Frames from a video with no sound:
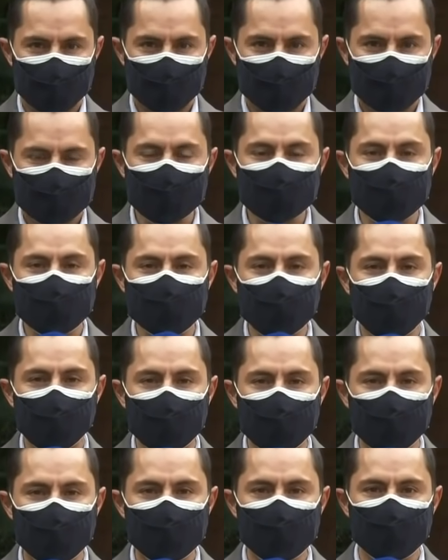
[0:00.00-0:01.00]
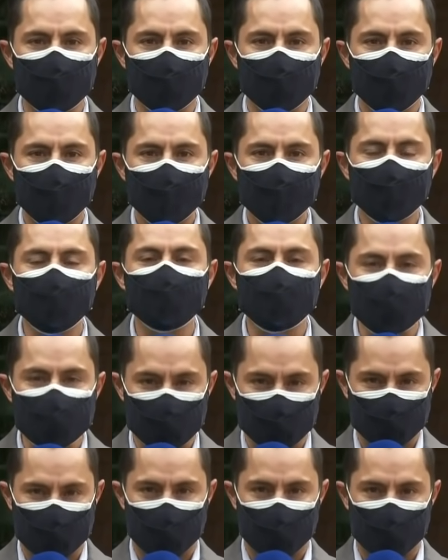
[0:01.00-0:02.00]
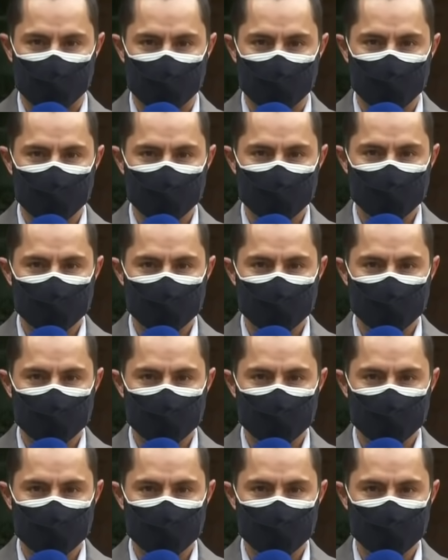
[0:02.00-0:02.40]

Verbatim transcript: César Chaparro Pinzón, Noticias Caracol.